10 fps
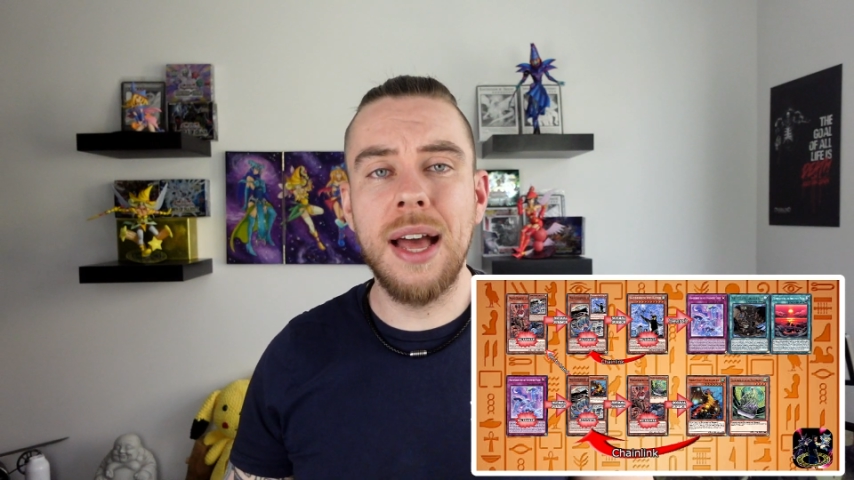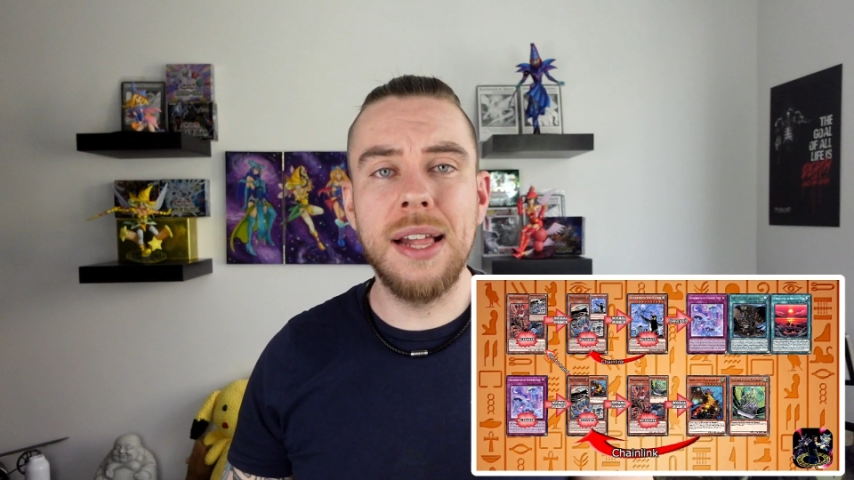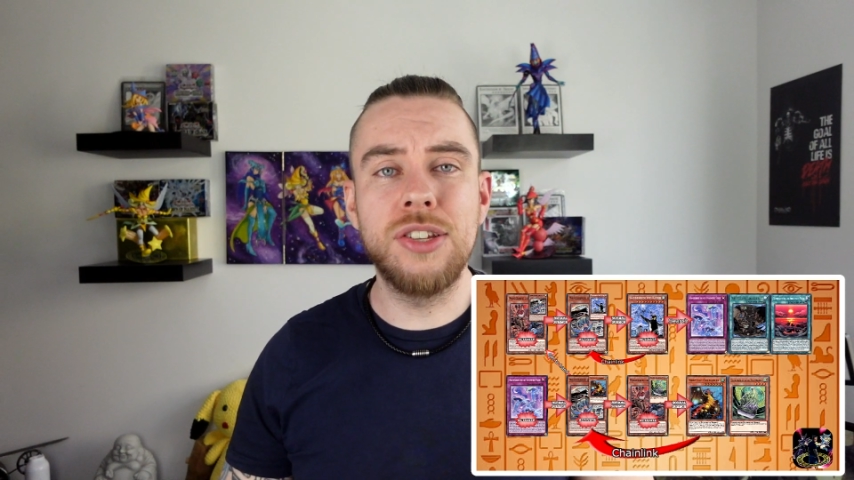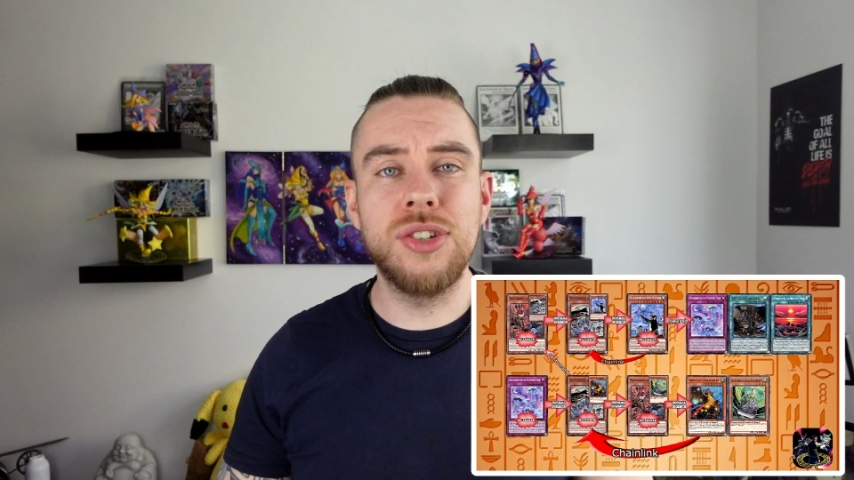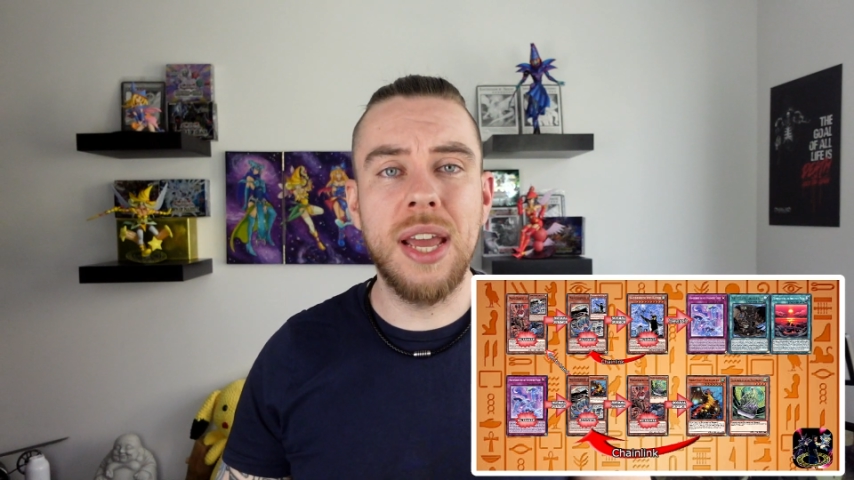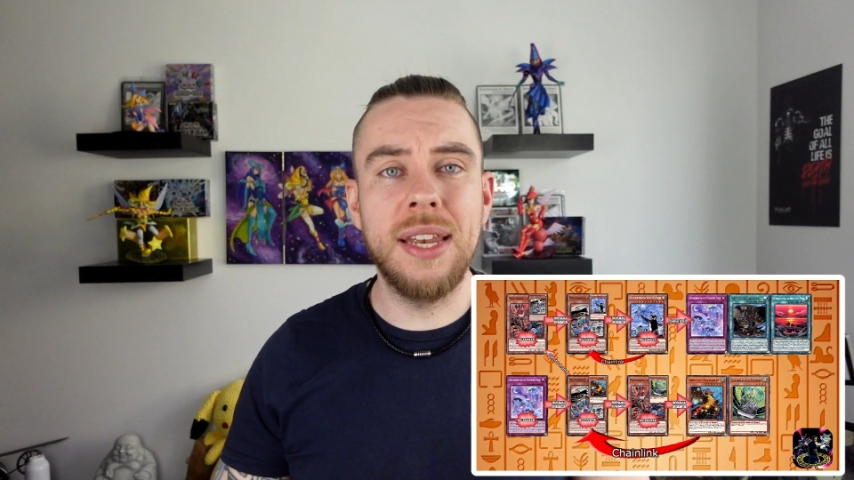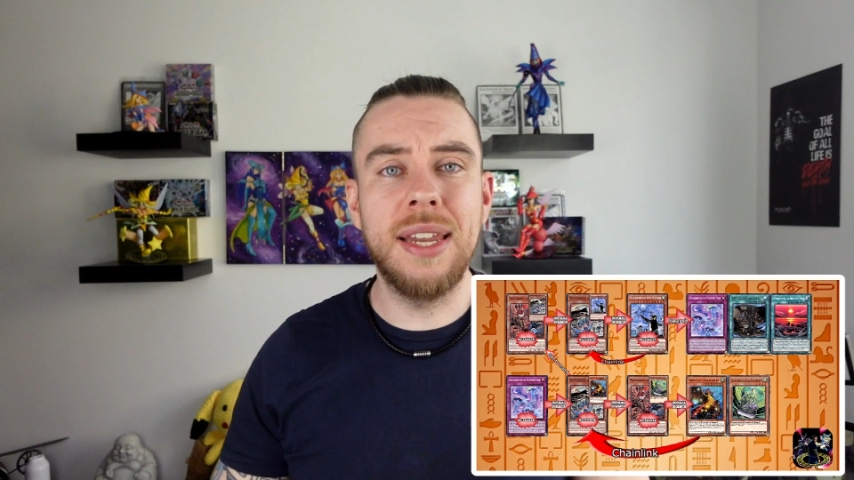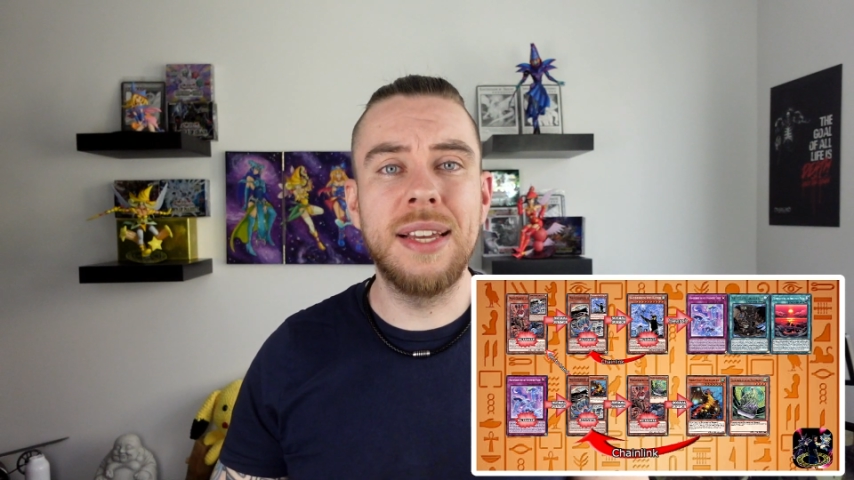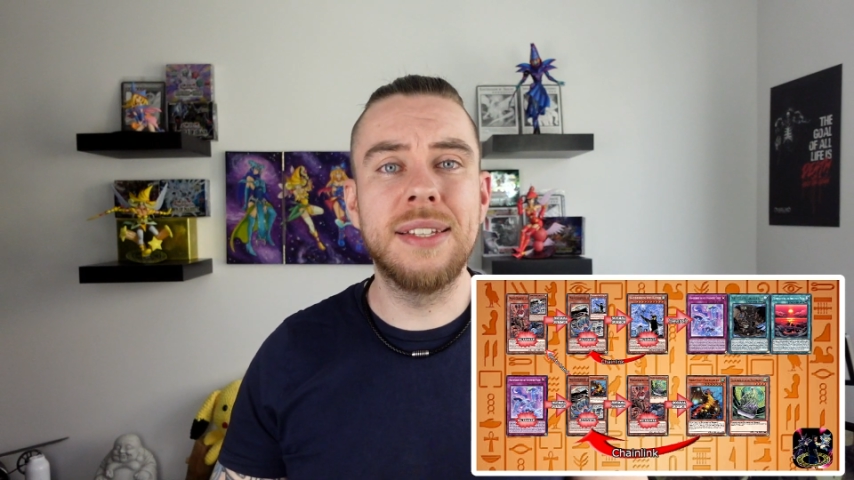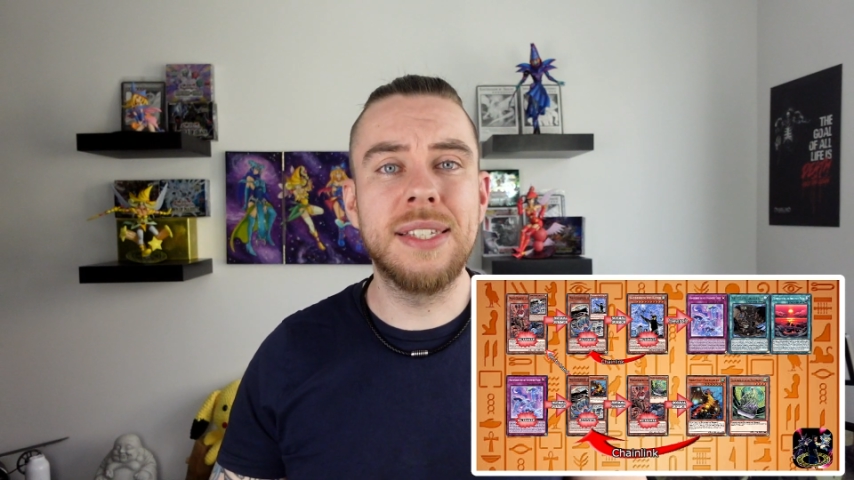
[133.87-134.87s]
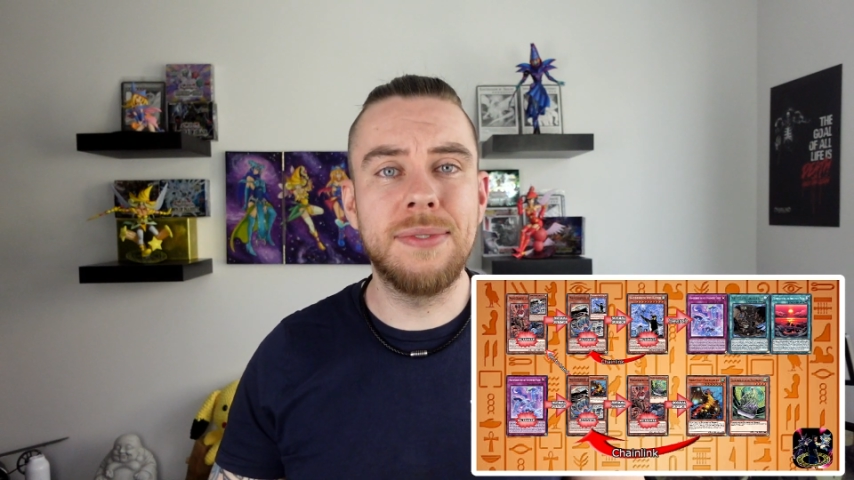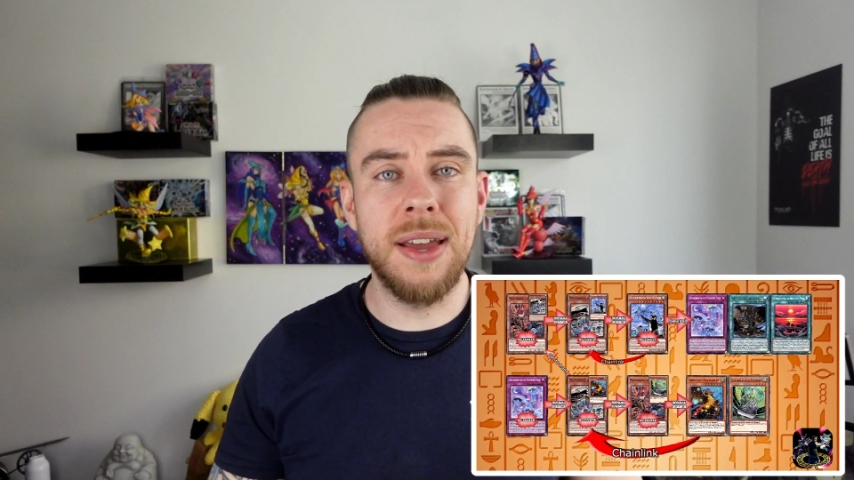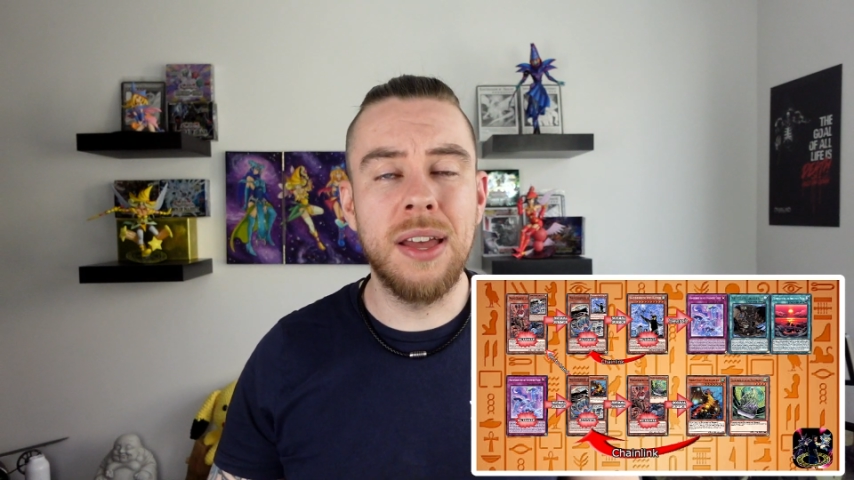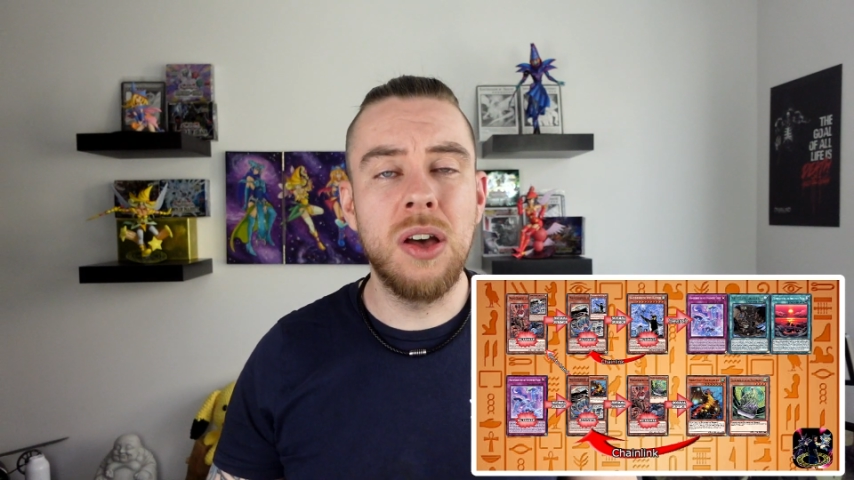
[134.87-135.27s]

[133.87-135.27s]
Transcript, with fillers: als Chainlink 2.